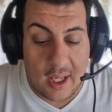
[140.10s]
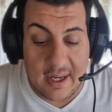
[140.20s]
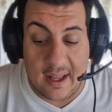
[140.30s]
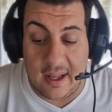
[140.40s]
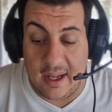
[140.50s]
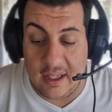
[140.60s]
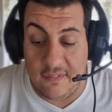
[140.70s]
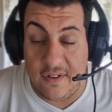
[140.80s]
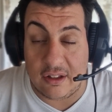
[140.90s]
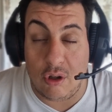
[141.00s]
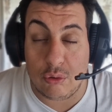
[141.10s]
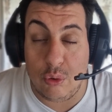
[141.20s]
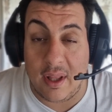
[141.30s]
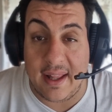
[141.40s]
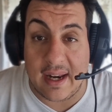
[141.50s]
la
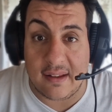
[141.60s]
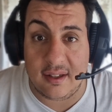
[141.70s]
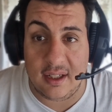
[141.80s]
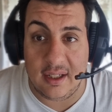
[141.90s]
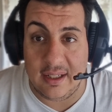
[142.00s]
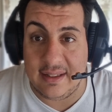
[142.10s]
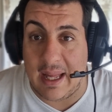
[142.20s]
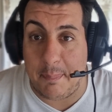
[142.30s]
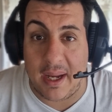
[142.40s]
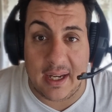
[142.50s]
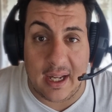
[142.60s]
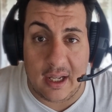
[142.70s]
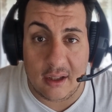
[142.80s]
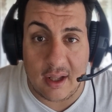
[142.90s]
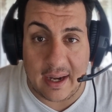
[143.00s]
infraestructura de Racing da pena,
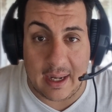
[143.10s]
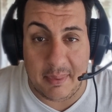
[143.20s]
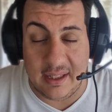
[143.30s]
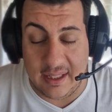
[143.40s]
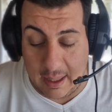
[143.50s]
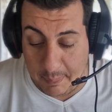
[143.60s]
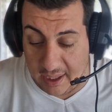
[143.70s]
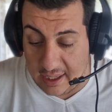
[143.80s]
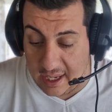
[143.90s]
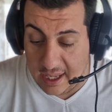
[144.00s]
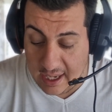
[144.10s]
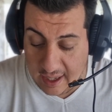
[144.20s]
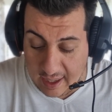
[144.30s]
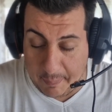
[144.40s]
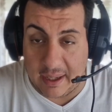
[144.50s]
realmente da pena,
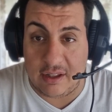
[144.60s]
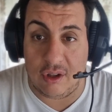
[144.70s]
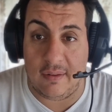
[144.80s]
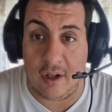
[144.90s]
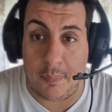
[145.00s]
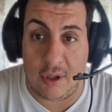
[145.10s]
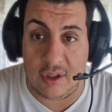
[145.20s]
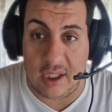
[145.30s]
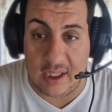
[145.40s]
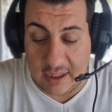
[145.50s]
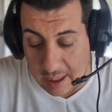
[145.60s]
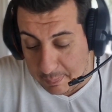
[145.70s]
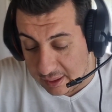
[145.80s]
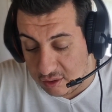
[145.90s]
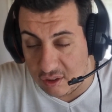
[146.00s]
la parte donde van los periodistas, la
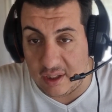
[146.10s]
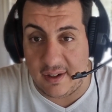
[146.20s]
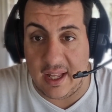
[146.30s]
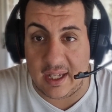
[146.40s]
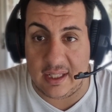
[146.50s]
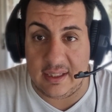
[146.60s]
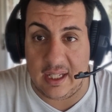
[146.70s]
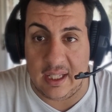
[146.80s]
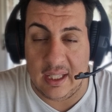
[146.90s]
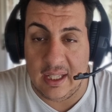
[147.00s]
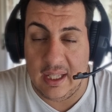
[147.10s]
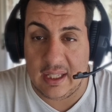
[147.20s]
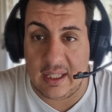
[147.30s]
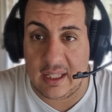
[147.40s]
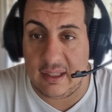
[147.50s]
parte donde va la gente
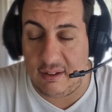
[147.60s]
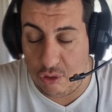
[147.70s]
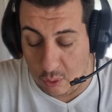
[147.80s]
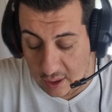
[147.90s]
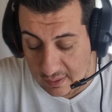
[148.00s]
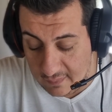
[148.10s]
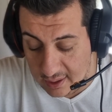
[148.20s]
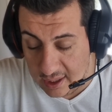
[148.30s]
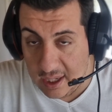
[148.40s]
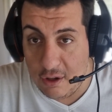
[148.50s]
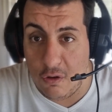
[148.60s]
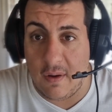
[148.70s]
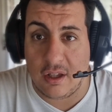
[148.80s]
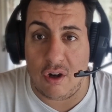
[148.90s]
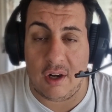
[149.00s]
que, se llueve, los
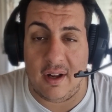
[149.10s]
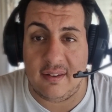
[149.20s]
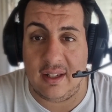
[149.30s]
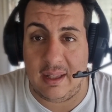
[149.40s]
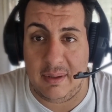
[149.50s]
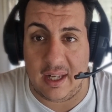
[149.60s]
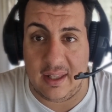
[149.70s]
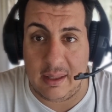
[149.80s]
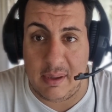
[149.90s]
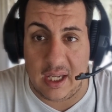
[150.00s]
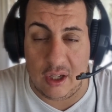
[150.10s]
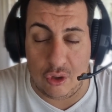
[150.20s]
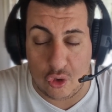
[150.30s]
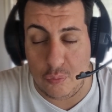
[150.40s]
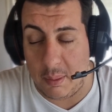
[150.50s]
vallos rebalsan de mierda de meo,
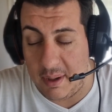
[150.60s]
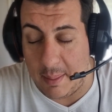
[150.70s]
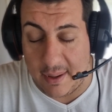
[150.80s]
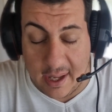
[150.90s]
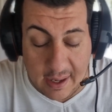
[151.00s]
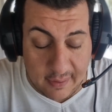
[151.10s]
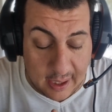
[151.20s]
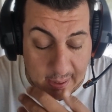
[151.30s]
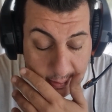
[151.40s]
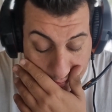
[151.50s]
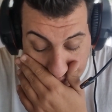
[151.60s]
discúlpenme la palabra.